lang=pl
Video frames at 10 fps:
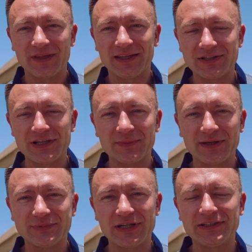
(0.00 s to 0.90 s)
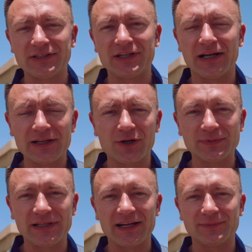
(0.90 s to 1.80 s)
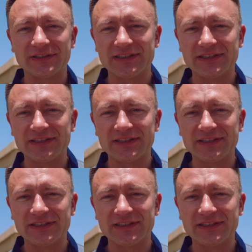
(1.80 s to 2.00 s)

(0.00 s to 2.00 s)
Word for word: jedziemy, przeleciecie helikopterem.